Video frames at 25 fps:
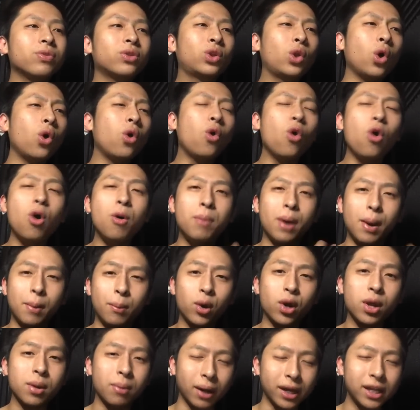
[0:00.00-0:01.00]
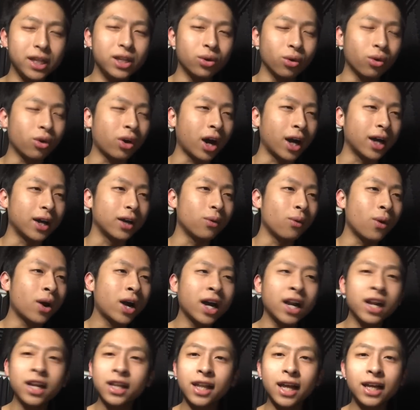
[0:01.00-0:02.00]
どこを守ればいいのか、わ
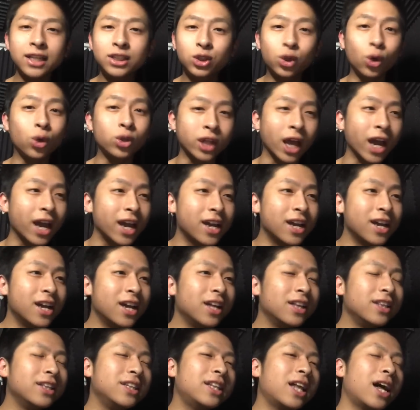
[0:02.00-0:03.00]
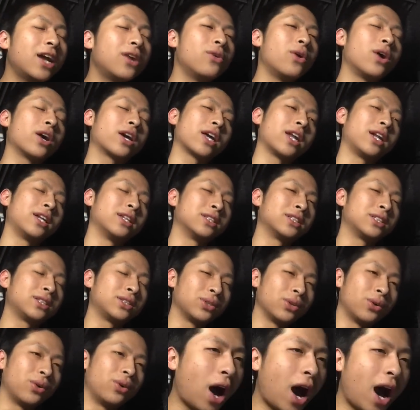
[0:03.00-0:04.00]
からない状態になるわけなんですよ。